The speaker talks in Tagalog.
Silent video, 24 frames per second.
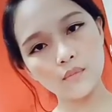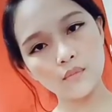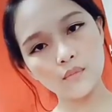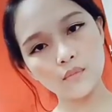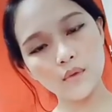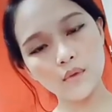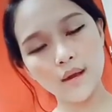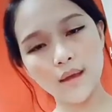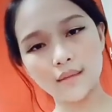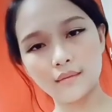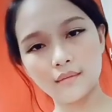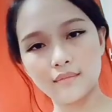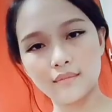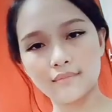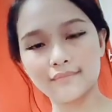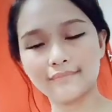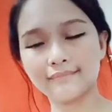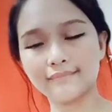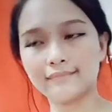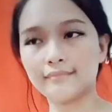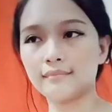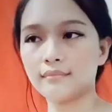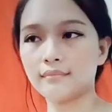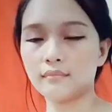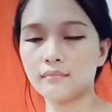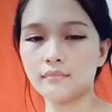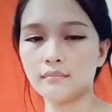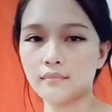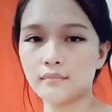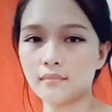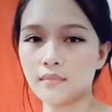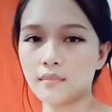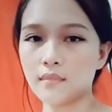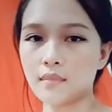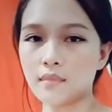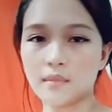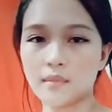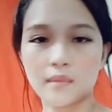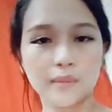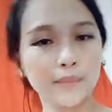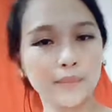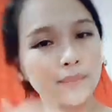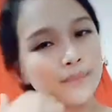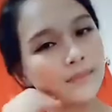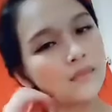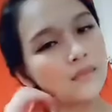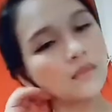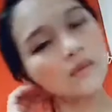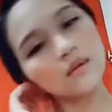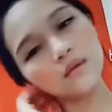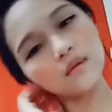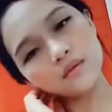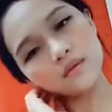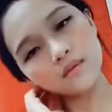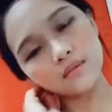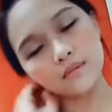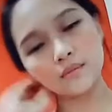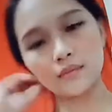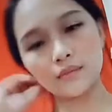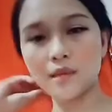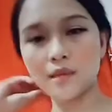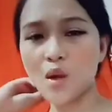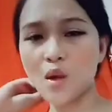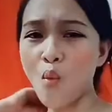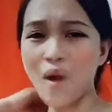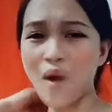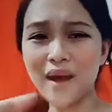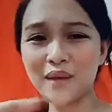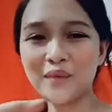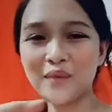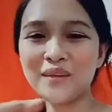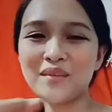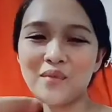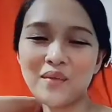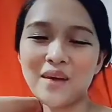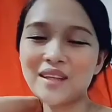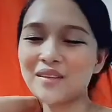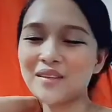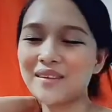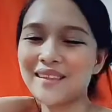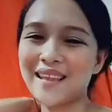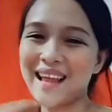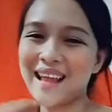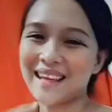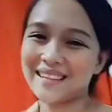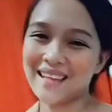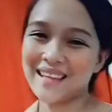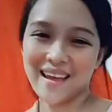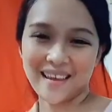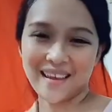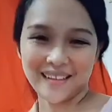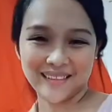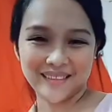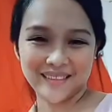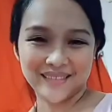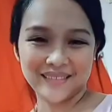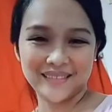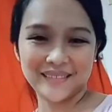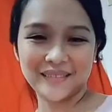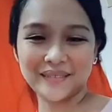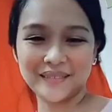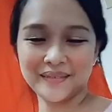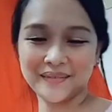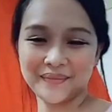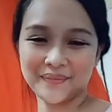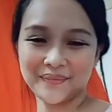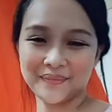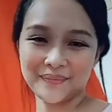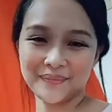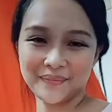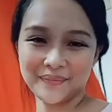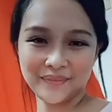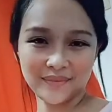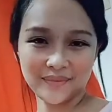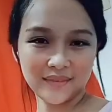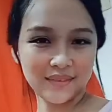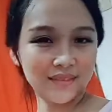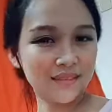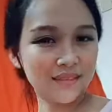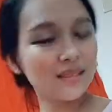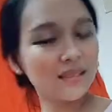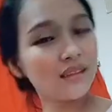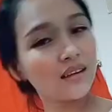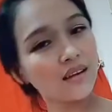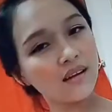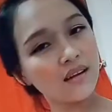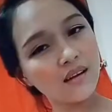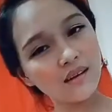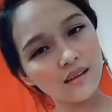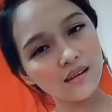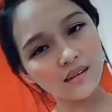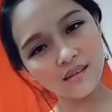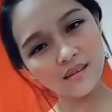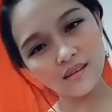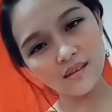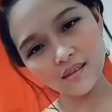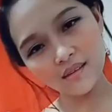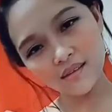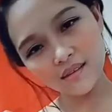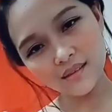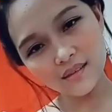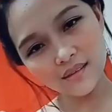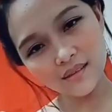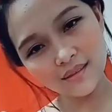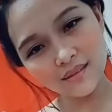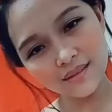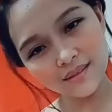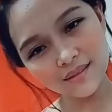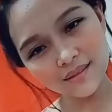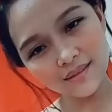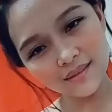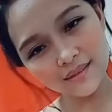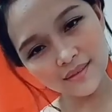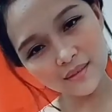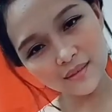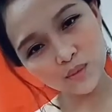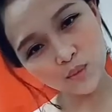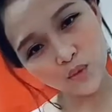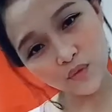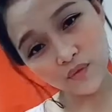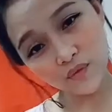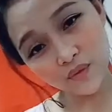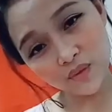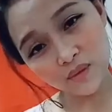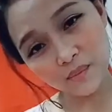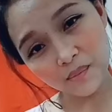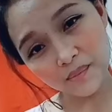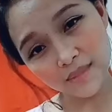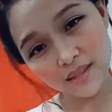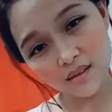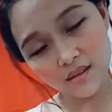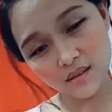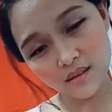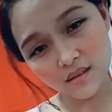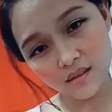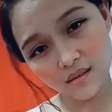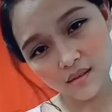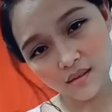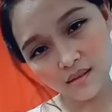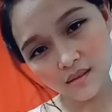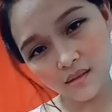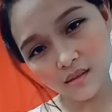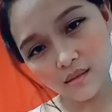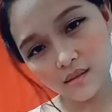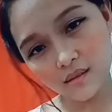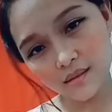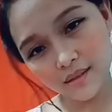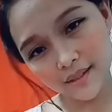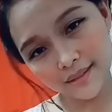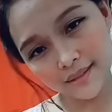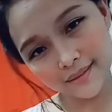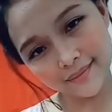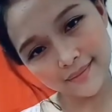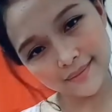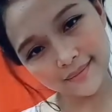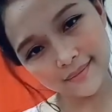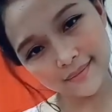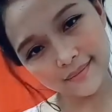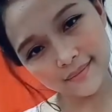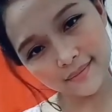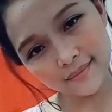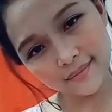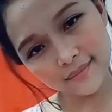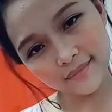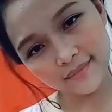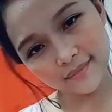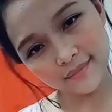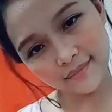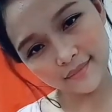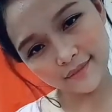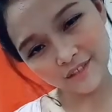What? I didn't say anything. Why are you looking at me like that? Because you're beautiful. Oh my god. I enjoy looking at beautiful people.